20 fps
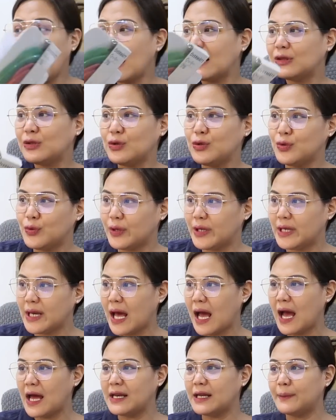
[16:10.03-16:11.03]
nga doon yung
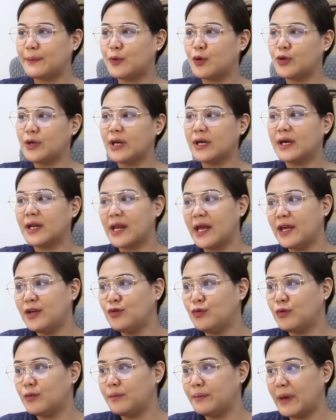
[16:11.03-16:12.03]
hinahanap ko na gray.
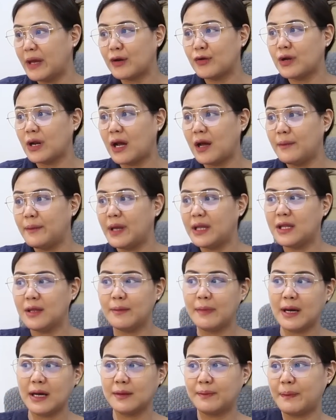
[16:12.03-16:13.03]
Yung meron na kami, ba
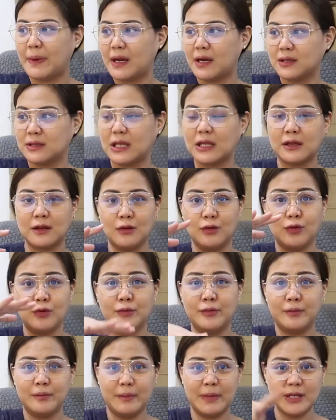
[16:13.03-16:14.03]
diba? Parang tatlo,
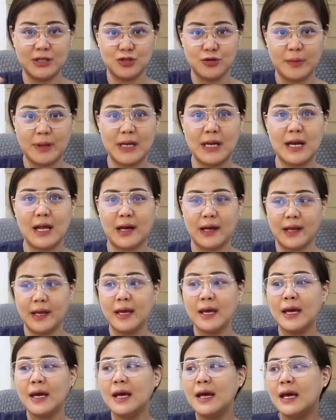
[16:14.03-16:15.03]
medyo malalaki.
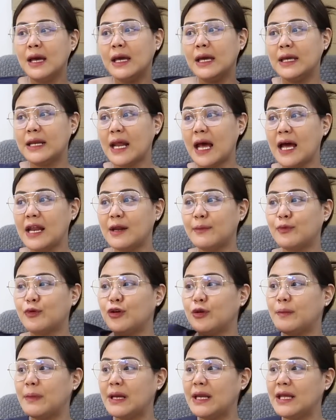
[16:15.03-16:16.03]
Hinahanap ko
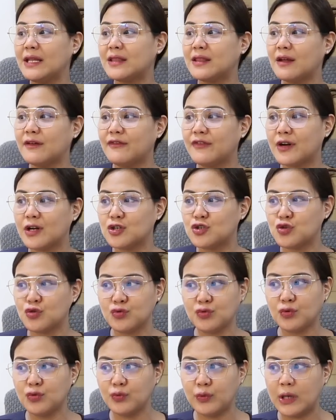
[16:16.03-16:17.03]
yung maliit na
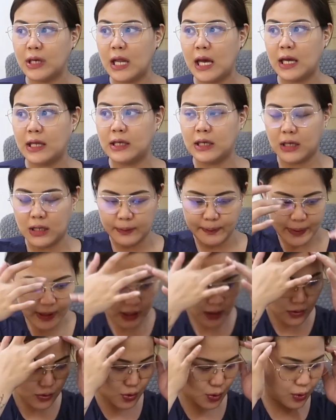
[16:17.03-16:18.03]
version nun. Wala na.
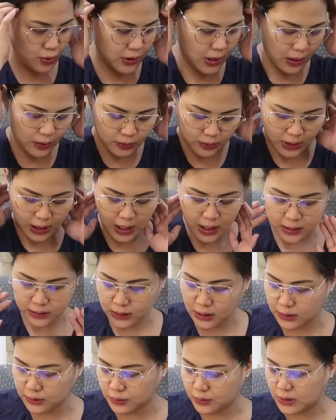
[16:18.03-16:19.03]
Parang sold out na
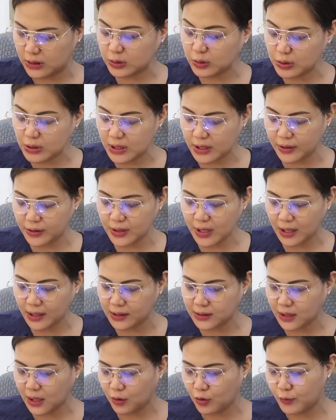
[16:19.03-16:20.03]
ata doon. Ito na lang yung
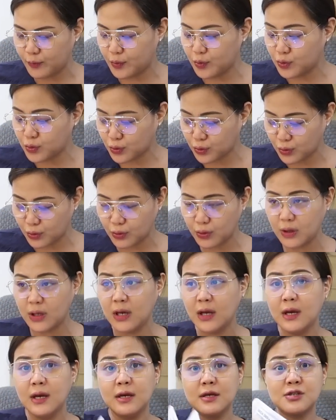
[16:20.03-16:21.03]
nakita ko. Puro
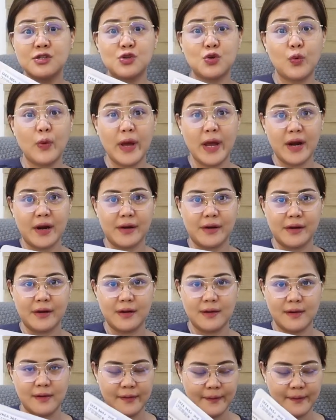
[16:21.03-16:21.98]
square.